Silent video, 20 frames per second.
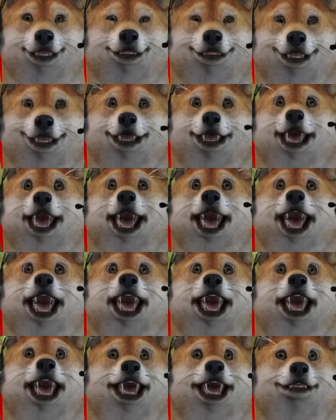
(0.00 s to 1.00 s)

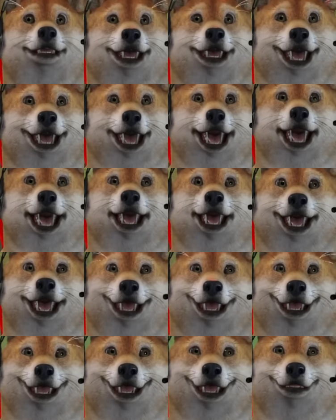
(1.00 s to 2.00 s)
Keroyok-keroyok kamu ya, keroyok ya.
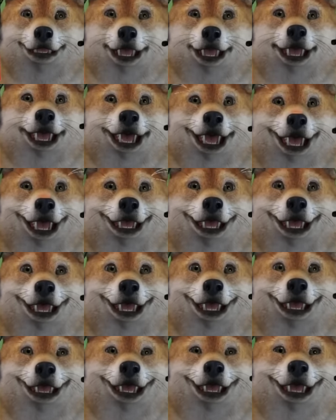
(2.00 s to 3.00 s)
Geli bos, geli, geli,
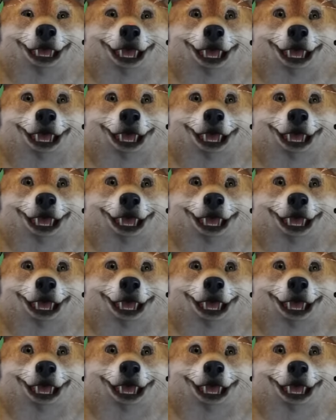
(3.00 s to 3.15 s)
geli, geli,